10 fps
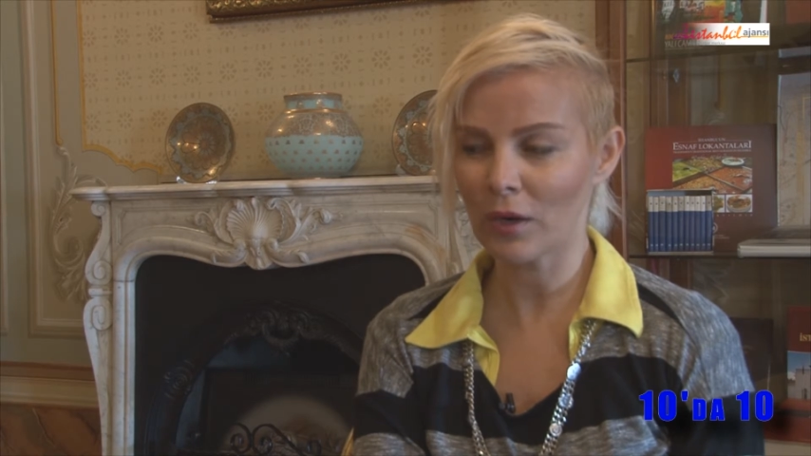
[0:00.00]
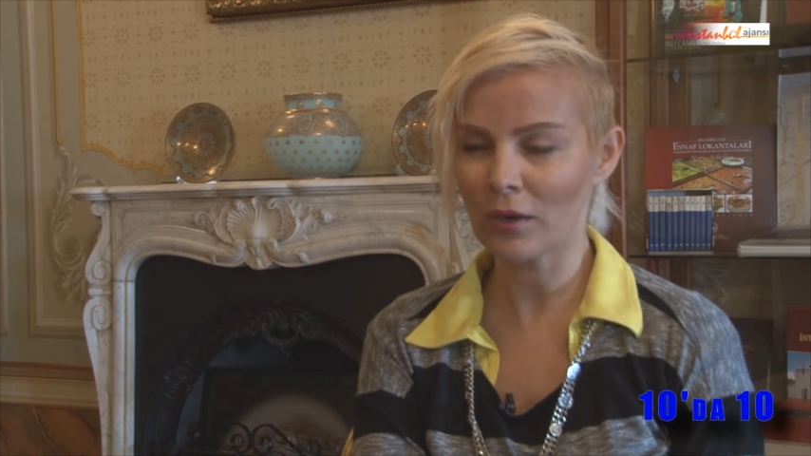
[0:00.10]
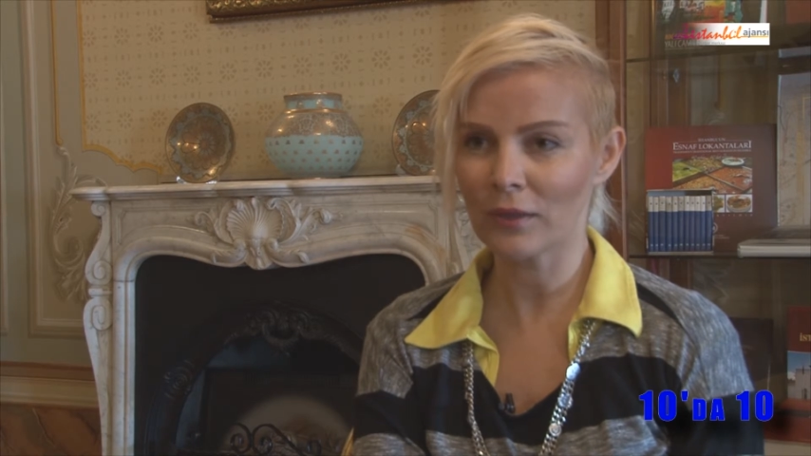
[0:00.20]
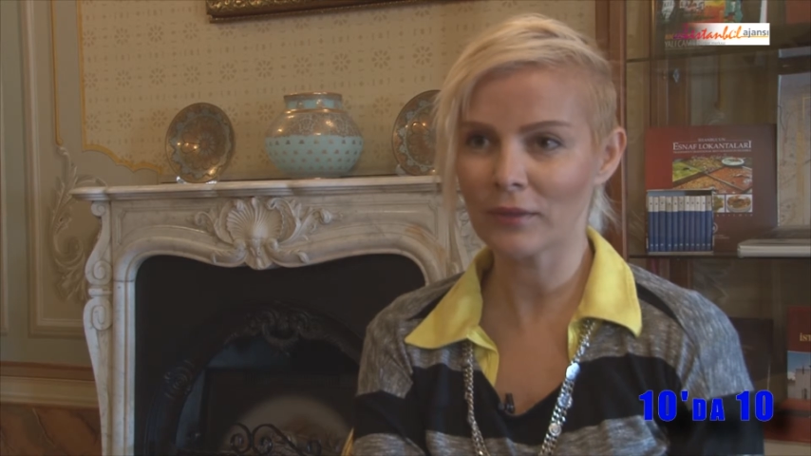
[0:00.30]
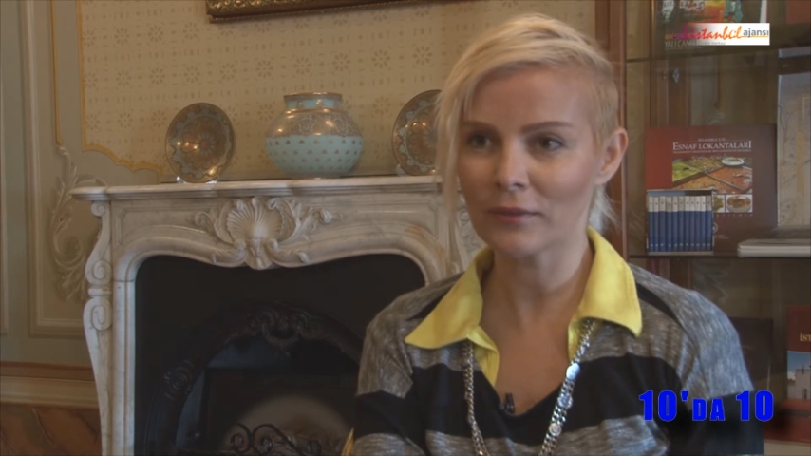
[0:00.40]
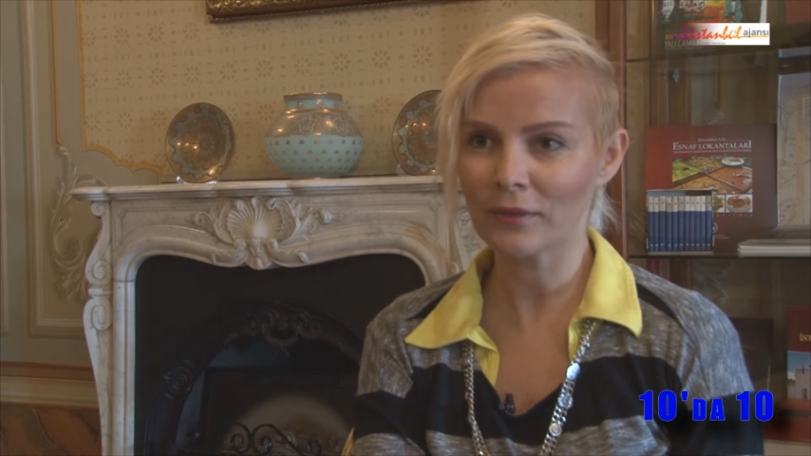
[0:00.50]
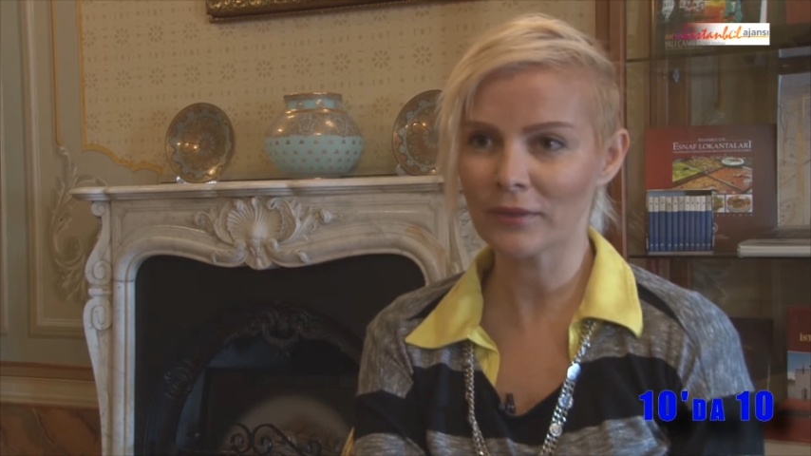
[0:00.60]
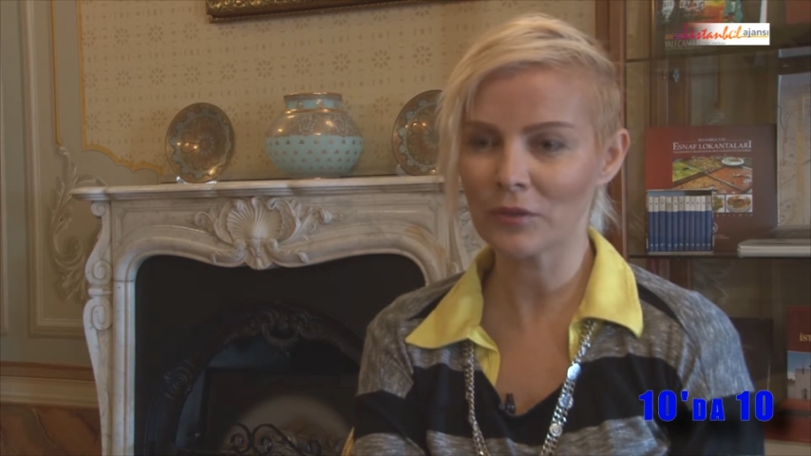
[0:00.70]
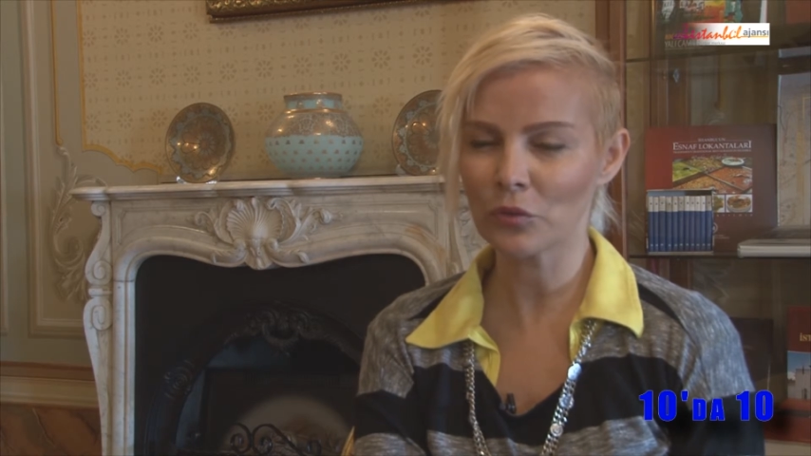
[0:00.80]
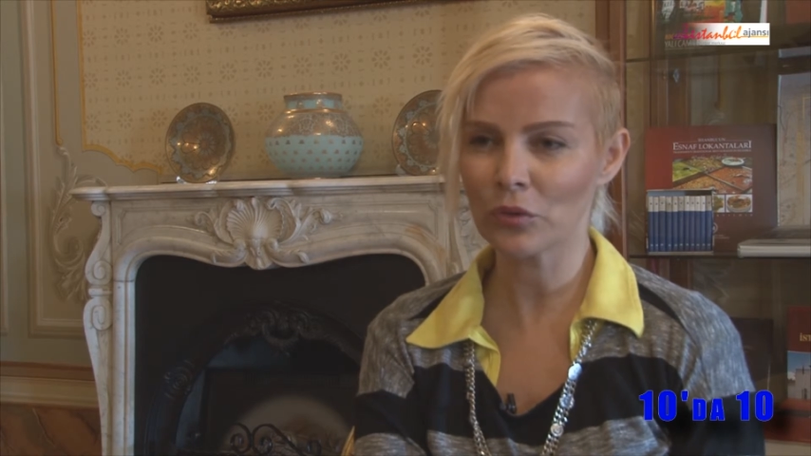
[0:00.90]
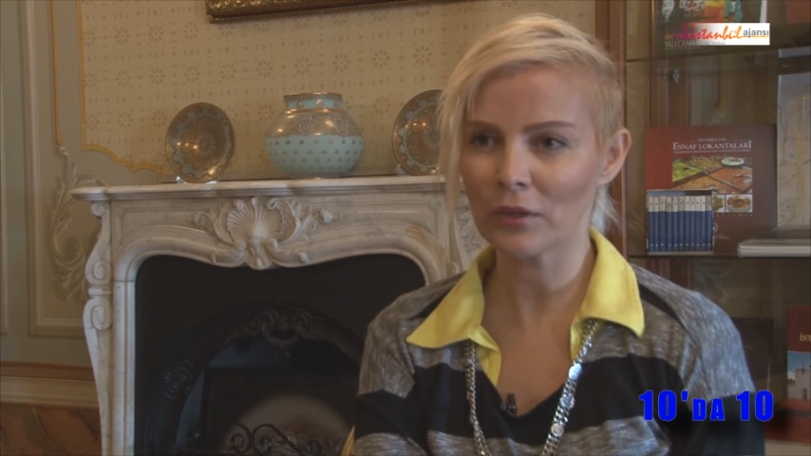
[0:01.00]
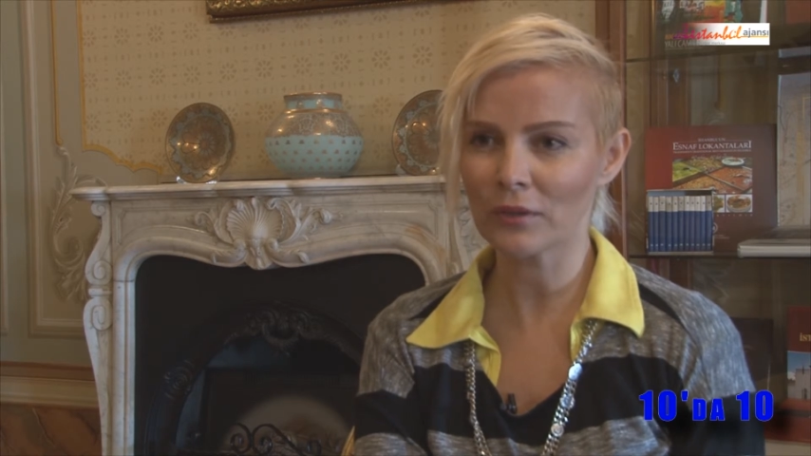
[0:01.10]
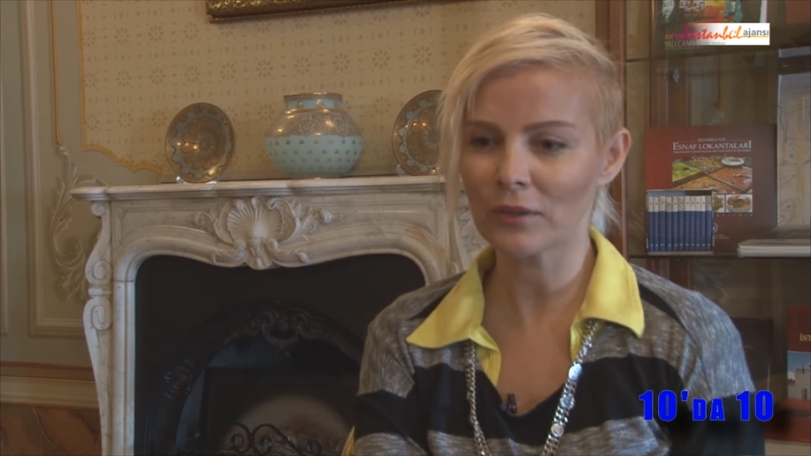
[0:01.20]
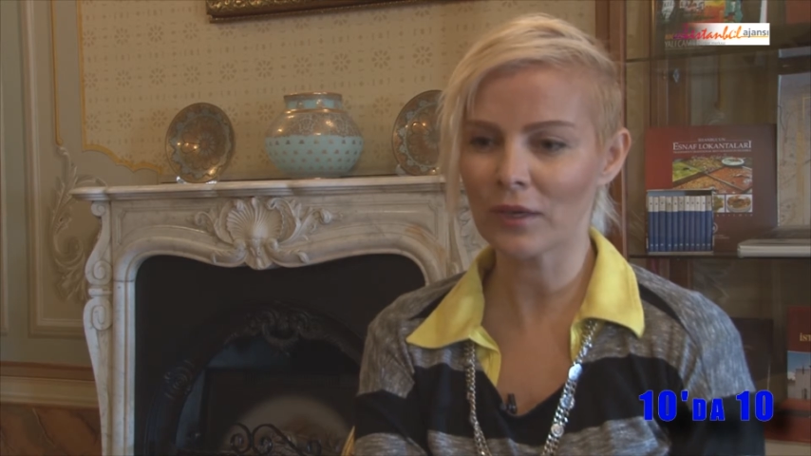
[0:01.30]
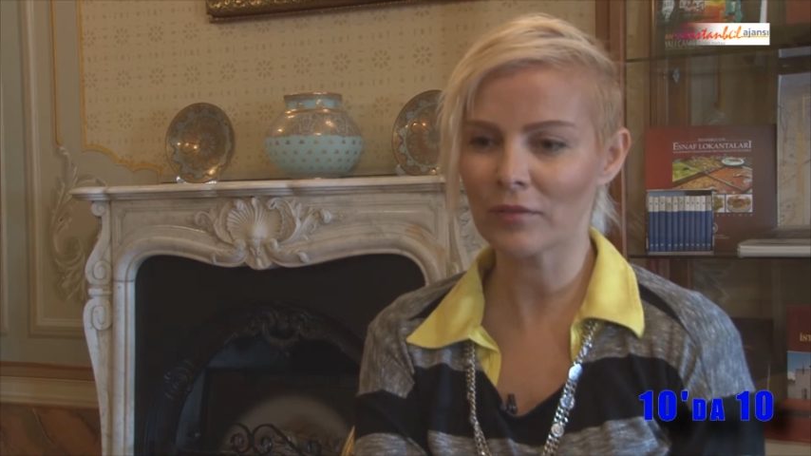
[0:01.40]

Hala insanlar sokaktaki